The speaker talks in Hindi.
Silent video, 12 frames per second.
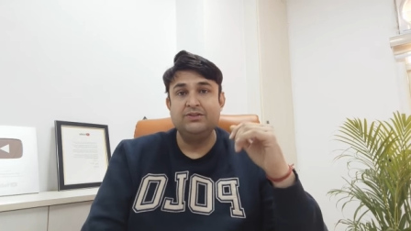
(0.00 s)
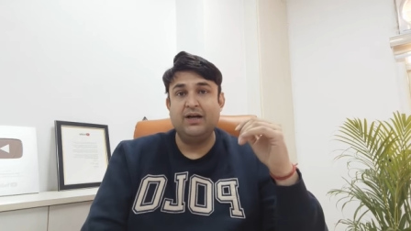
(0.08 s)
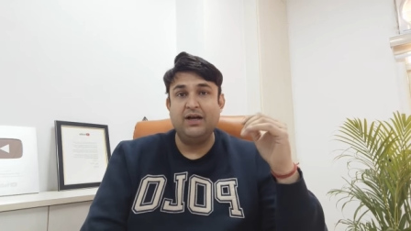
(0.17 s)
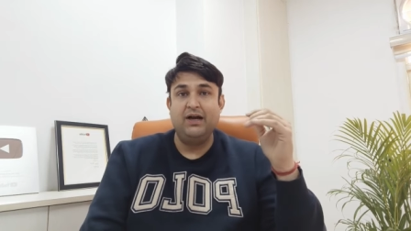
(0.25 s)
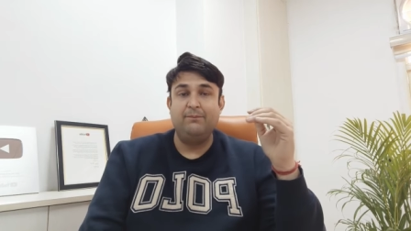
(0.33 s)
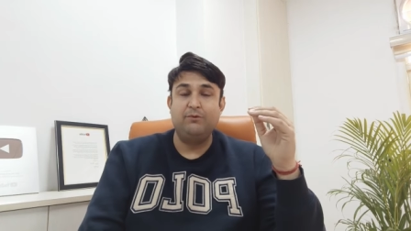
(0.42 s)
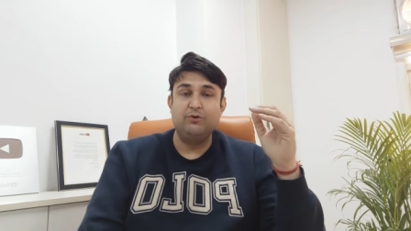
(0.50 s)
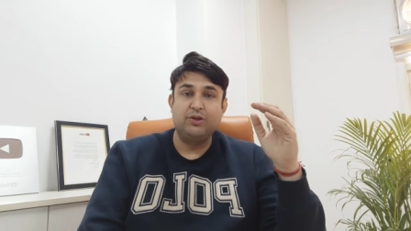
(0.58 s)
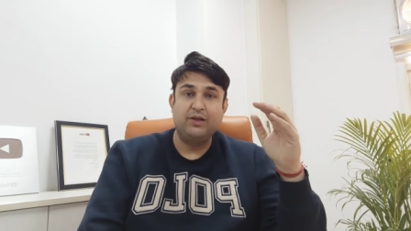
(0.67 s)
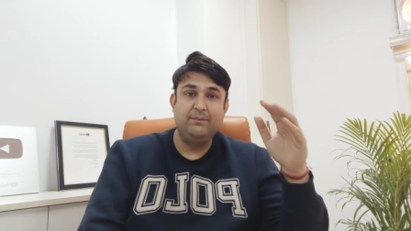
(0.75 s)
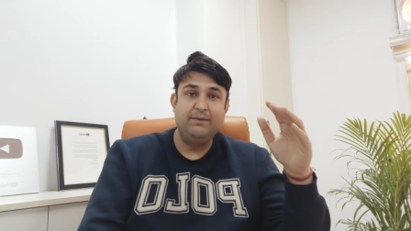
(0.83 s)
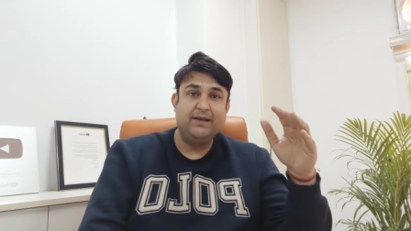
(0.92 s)
जहां आपको
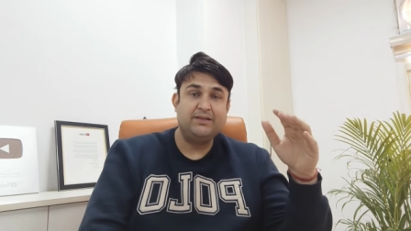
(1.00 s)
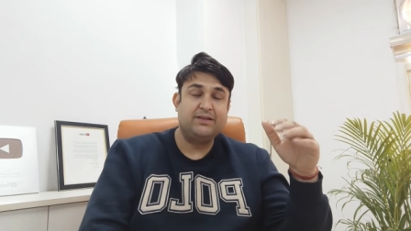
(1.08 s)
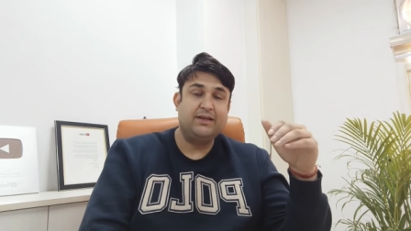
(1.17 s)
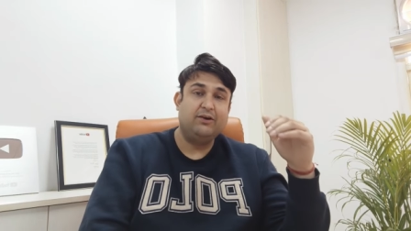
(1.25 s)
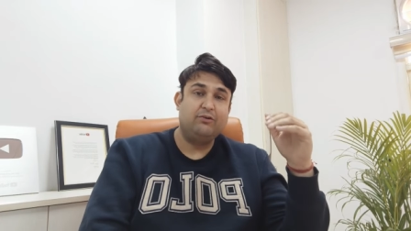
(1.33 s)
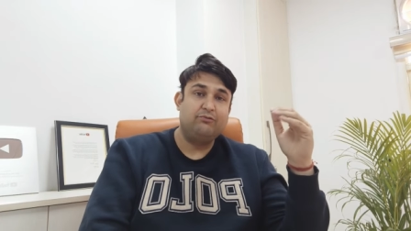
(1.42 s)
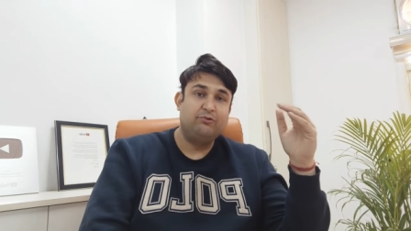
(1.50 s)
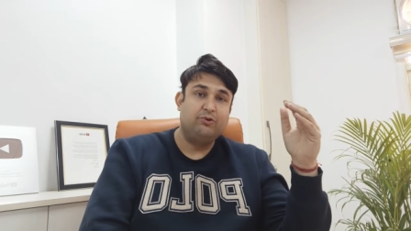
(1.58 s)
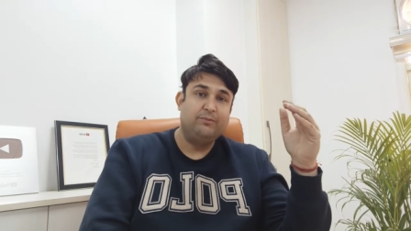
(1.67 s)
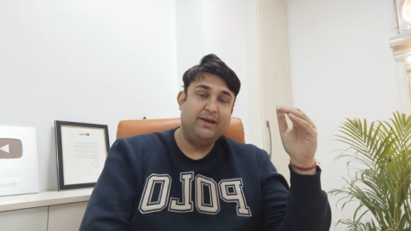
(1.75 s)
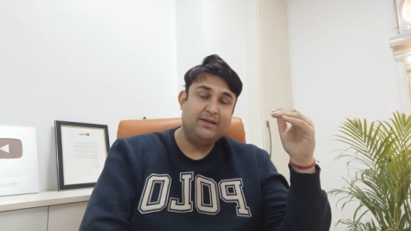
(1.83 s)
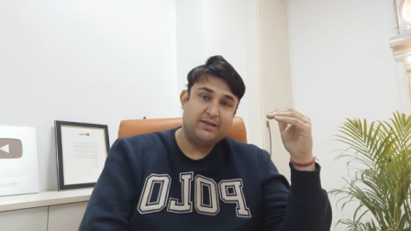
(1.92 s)
थ्री बी एच के और
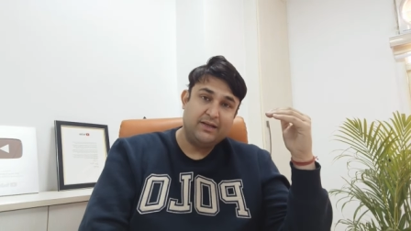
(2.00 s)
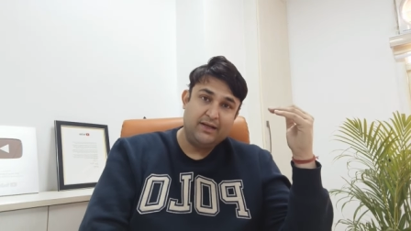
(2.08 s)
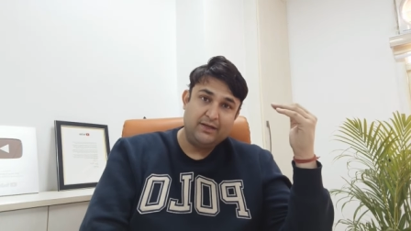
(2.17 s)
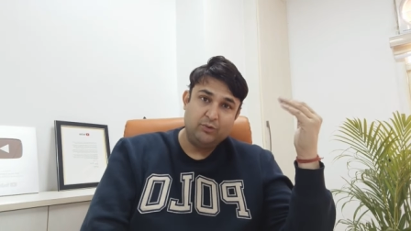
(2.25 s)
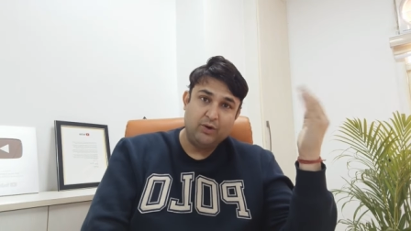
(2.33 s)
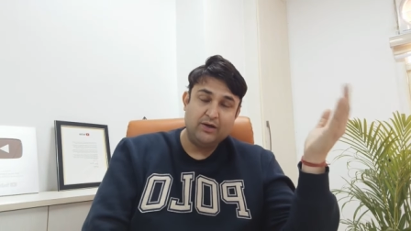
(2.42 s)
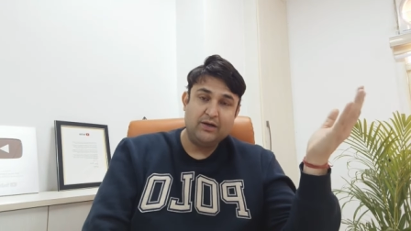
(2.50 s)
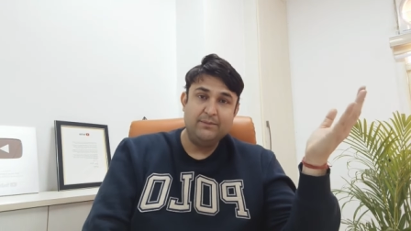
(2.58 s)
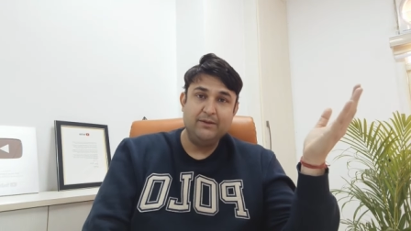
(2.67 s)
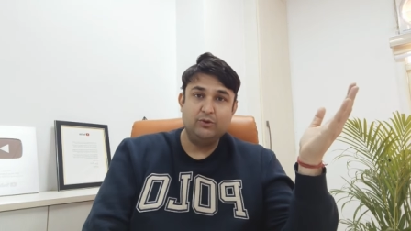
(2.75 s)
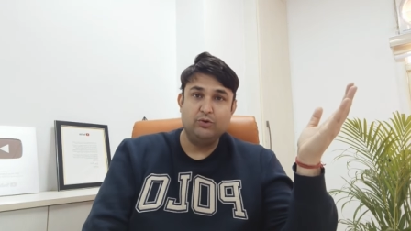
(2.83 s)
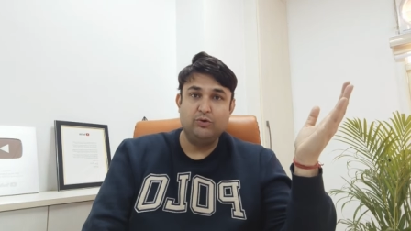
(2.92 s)
फोर बी एच के द्वारका
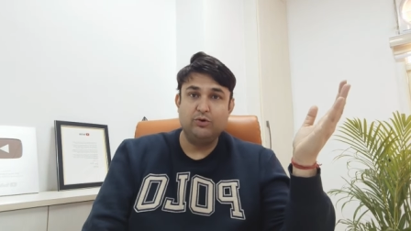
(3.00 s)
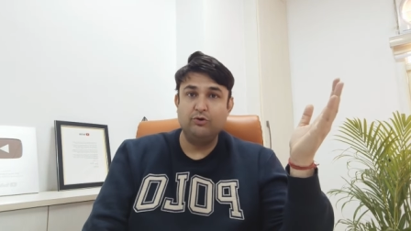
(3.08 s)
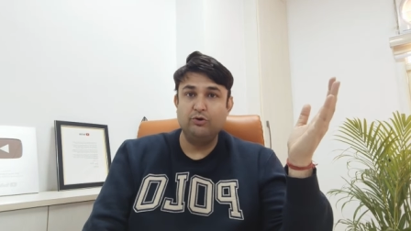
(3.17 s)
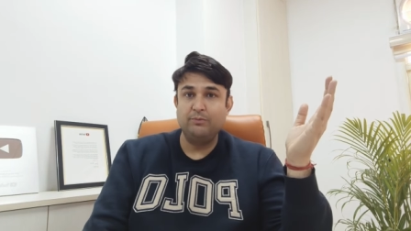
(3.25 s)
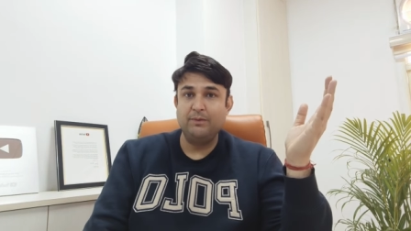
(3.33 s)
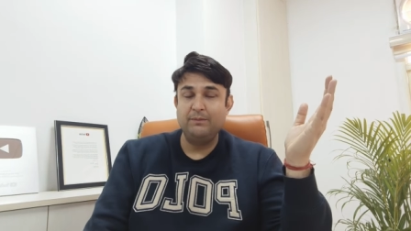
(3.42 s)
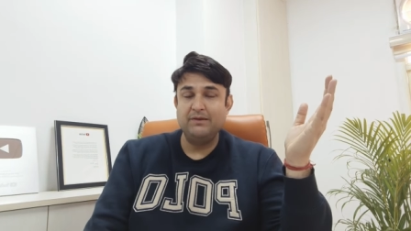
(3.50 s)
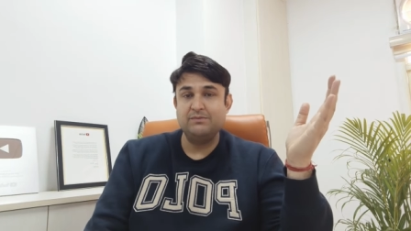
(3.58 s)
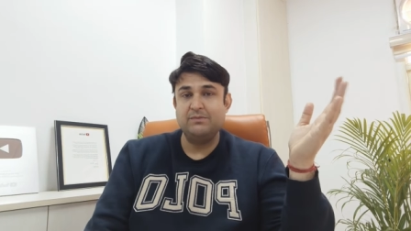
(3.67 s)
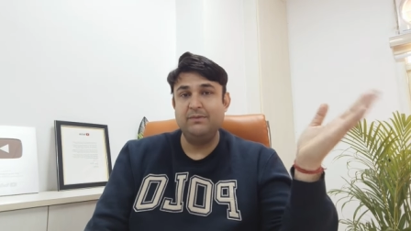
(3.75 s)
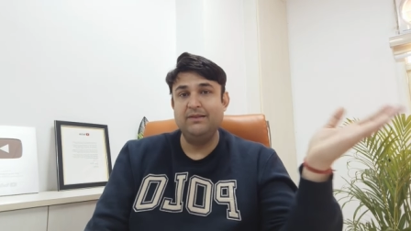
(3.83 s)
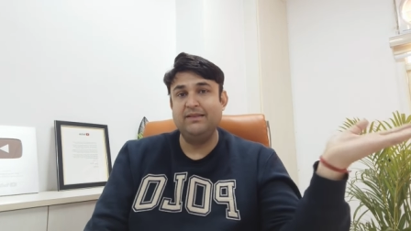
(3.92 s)
में दो करोड़ रुपए
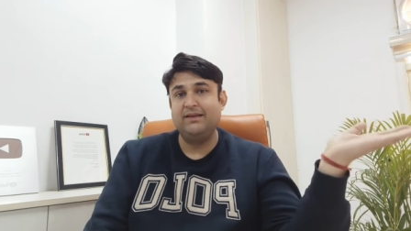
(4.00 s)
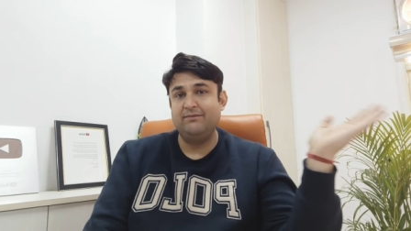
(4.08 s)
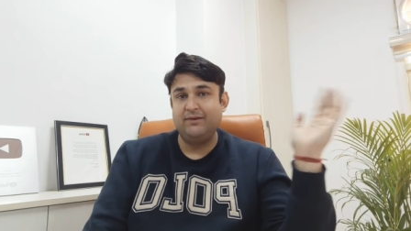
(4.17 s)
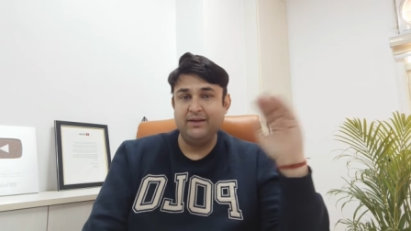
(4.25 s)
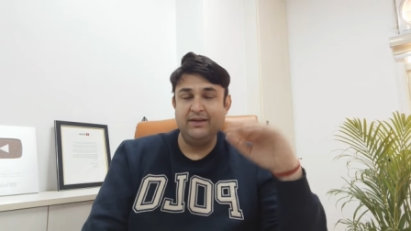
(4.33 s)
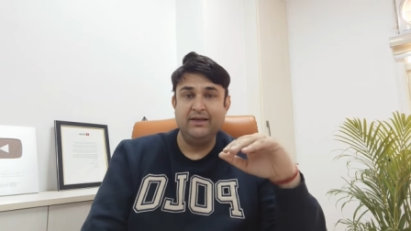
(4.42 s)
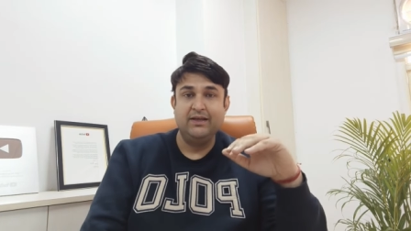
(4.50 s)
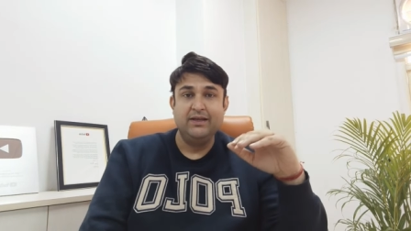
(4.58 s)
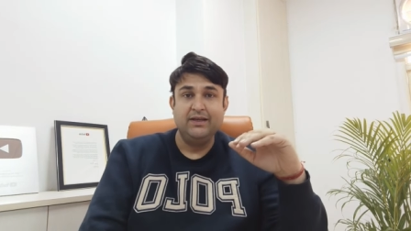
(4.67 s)
प्लस में मिलते हैं वहीं